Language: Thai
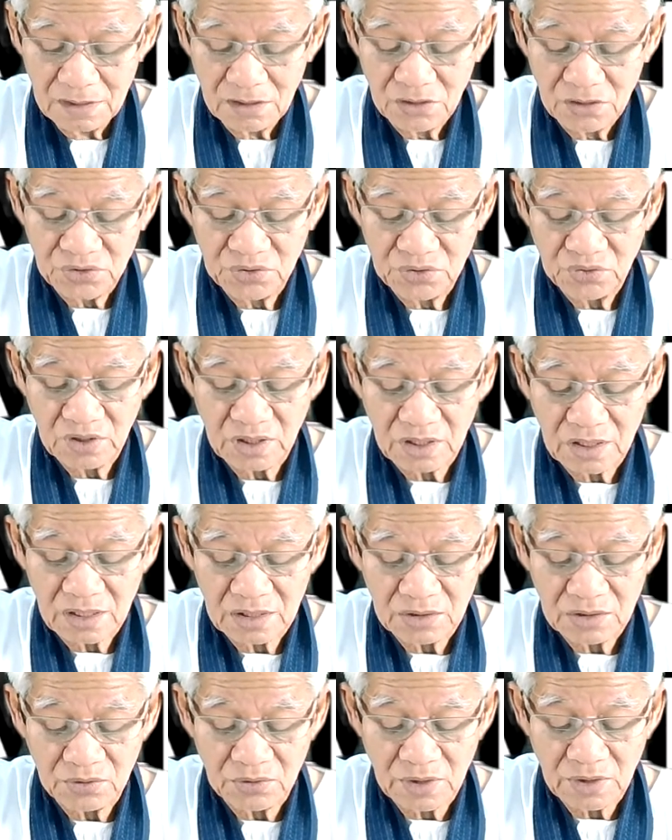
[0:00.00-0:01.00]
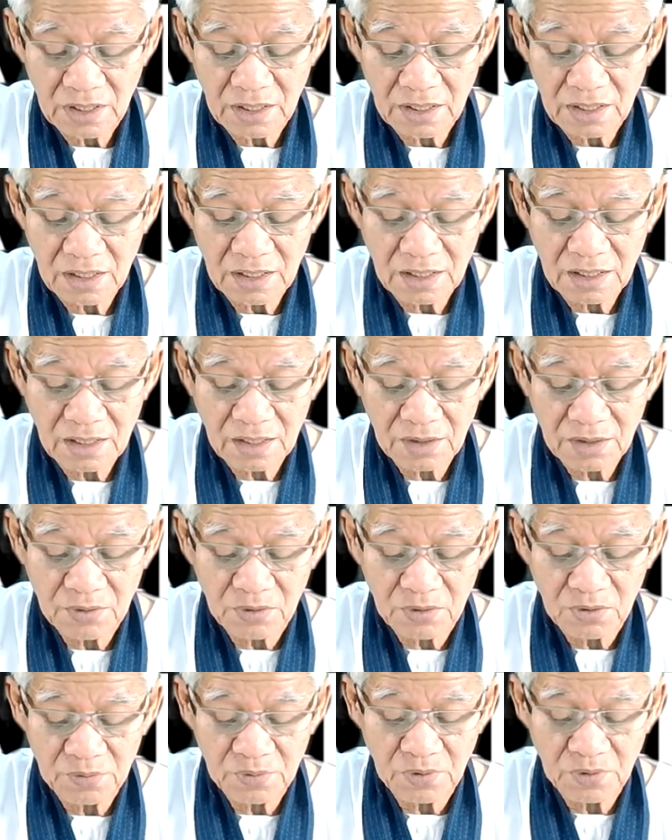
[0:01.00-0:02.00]
ก็ช่วยกันอยู่แล้ว
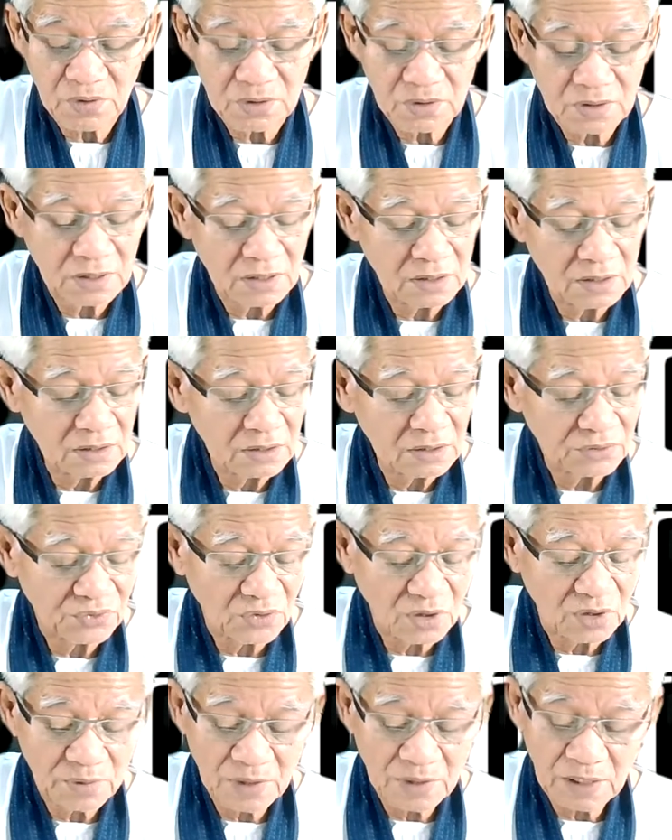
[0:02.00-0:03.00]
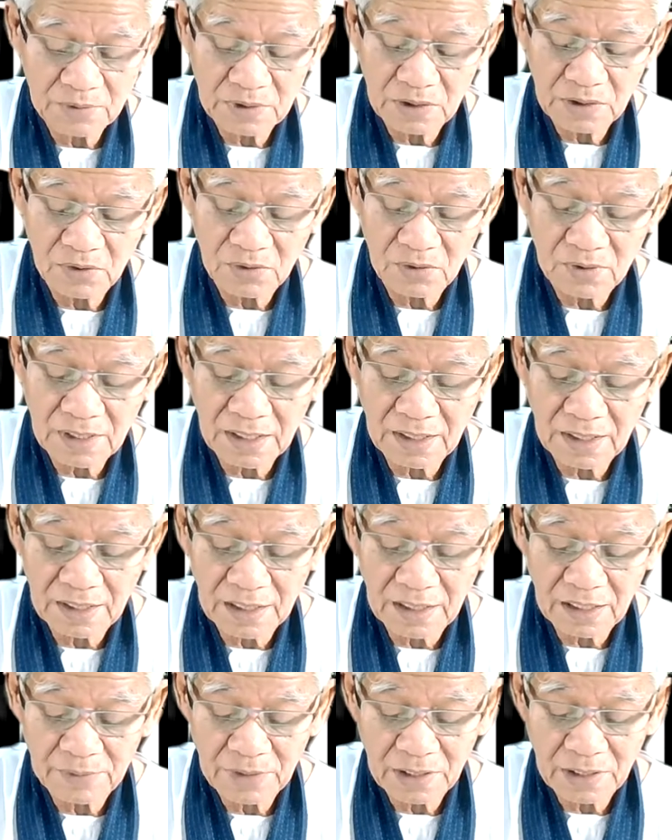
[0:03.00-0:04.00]
โดยปกติเรื่องสุขภาพเรื่องของร่าง
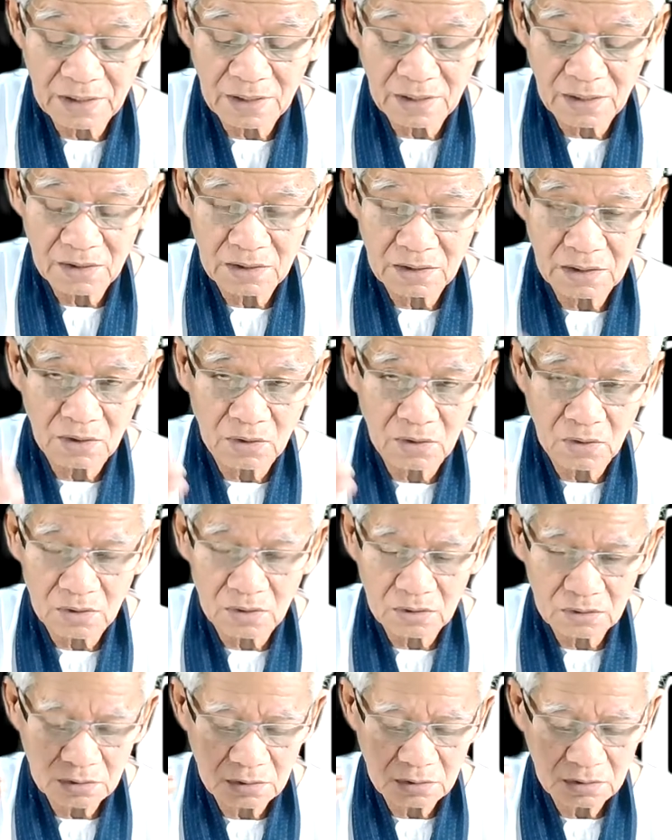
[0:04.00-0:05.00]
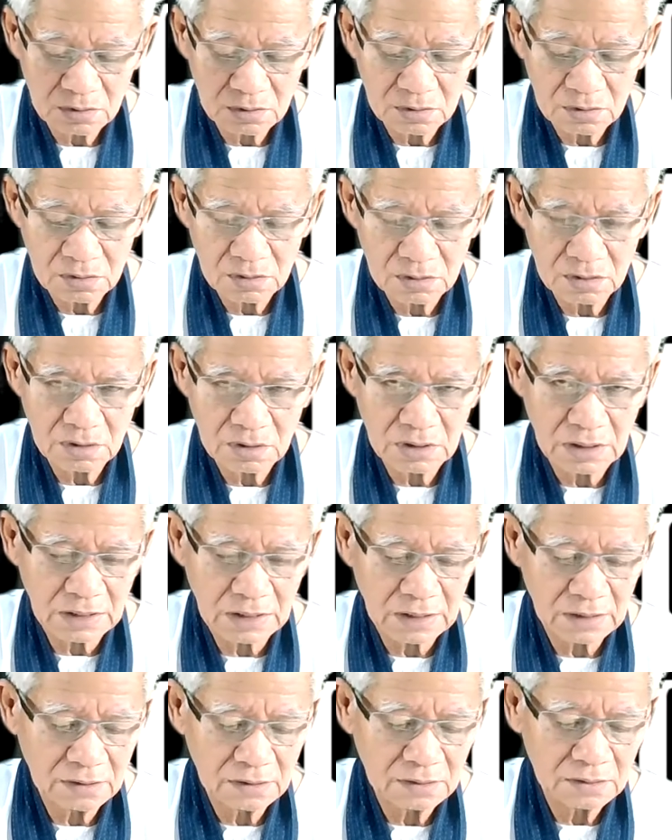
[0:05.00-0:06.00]
กายแม้กระทั่งเรื่องของอะไร
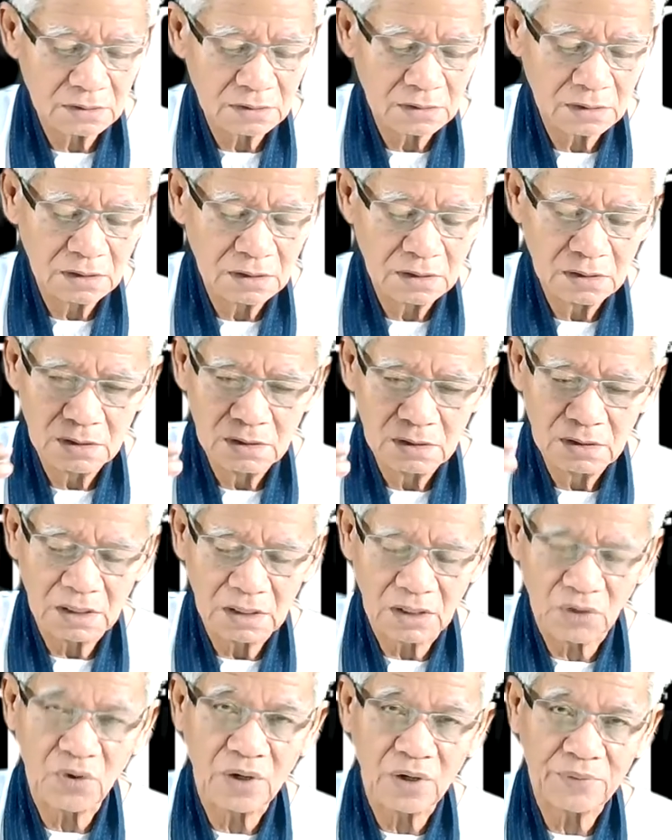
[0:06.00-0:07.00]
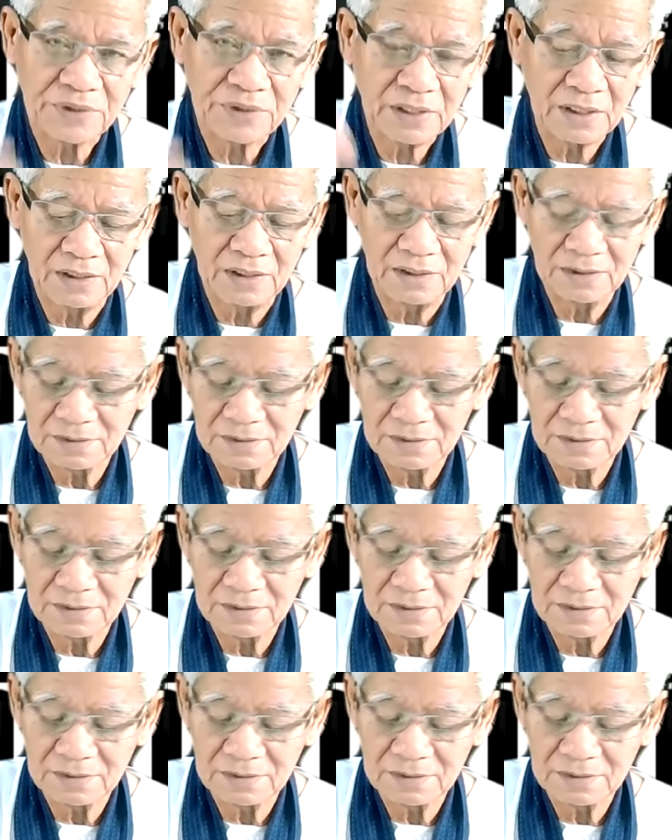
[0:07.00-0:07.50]
ความคิด